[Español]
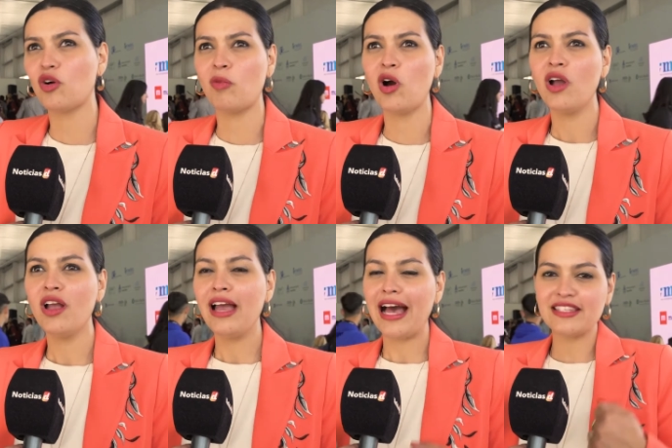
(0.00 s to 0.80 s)
cómo
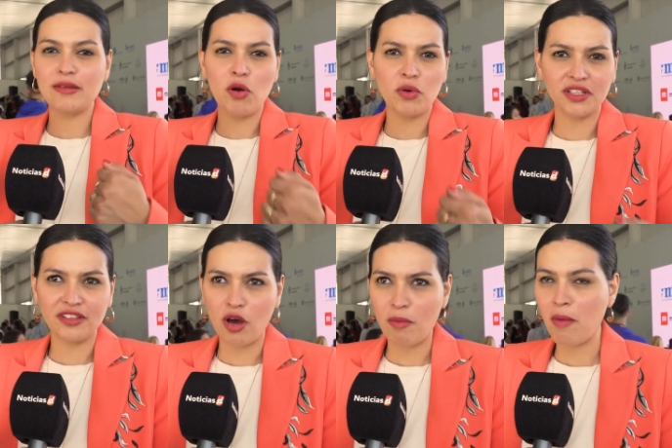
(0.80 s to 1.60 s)
hacemos un
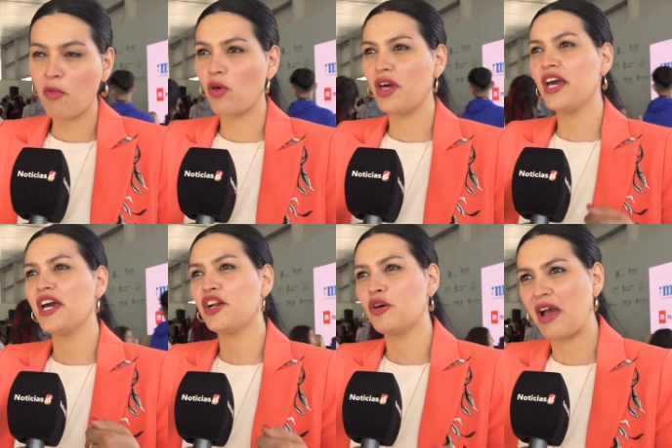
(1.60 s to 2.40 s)
Estado más moderno
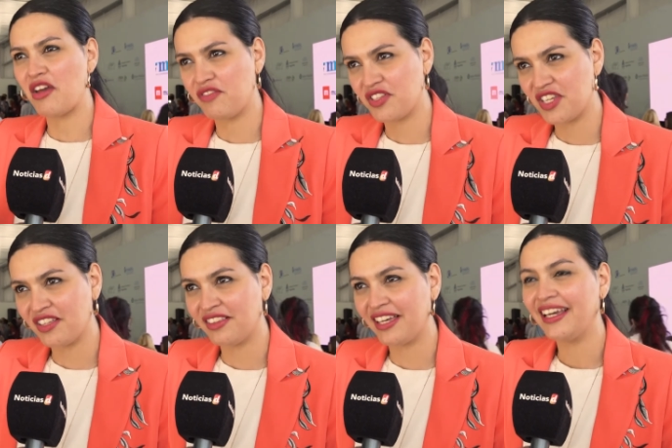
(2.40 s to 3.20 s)
más
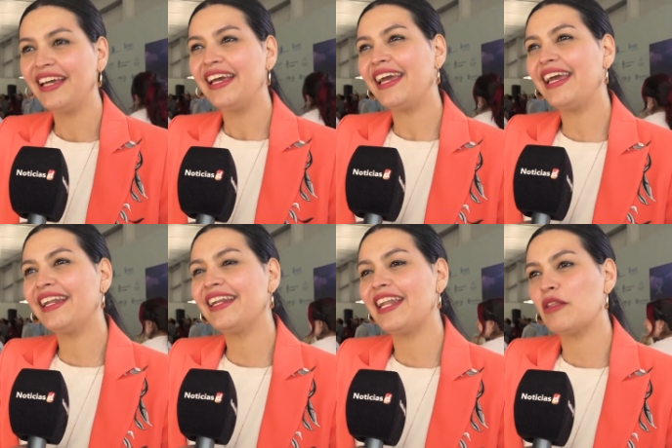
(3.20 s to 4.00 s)
eficiente
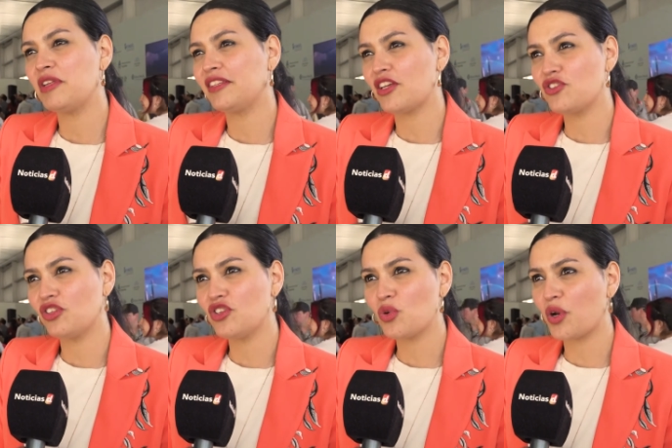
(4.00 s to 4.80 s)
en la
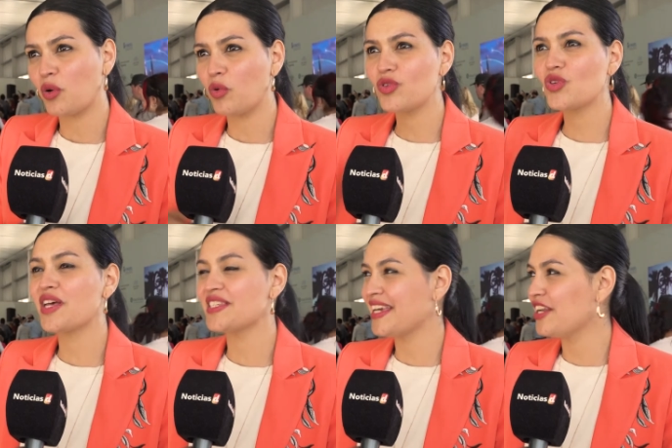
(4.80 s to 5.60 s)
administración de sus recursos,
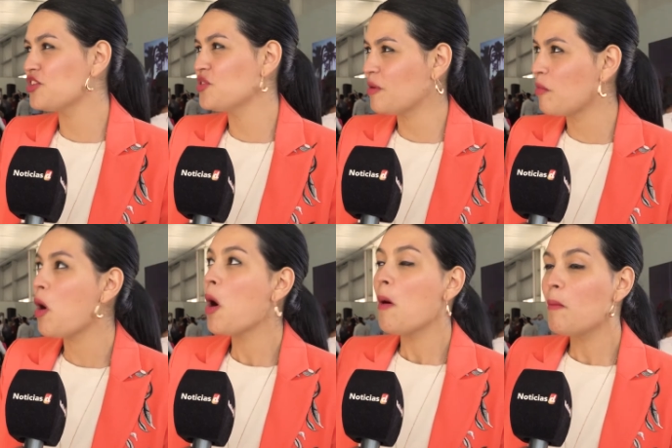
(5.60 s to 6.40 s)
así que nos
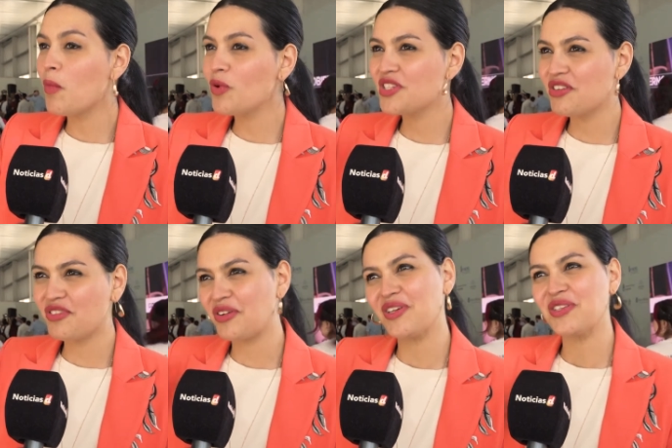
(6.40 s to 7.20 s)
llevamos mucha
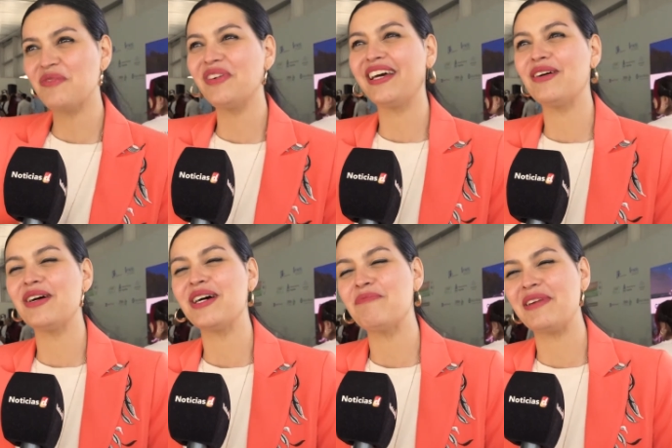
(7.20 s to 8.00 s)
información
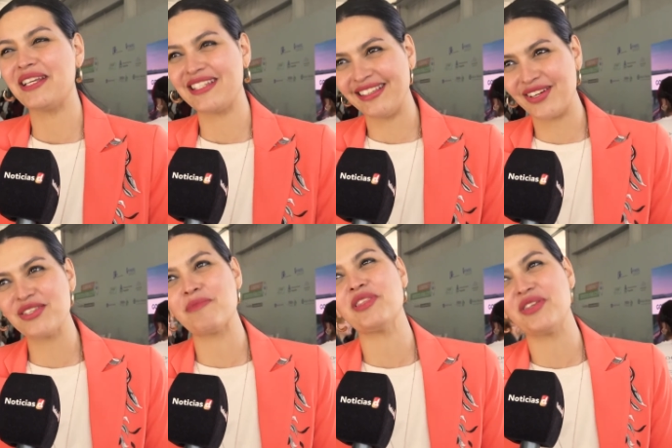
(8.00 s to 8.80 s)
para, Santa
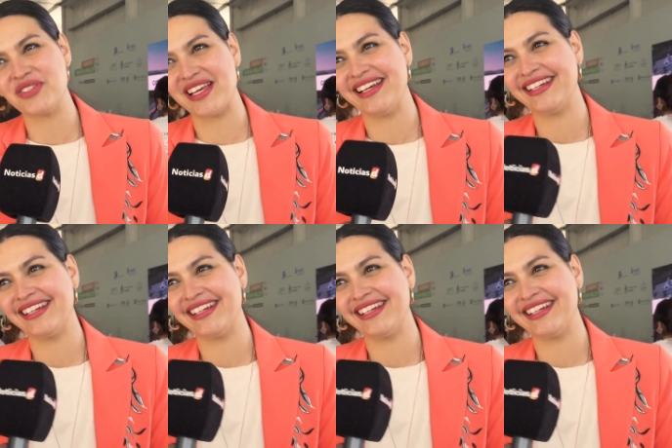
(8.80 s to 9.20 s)
Rosa Mendoza.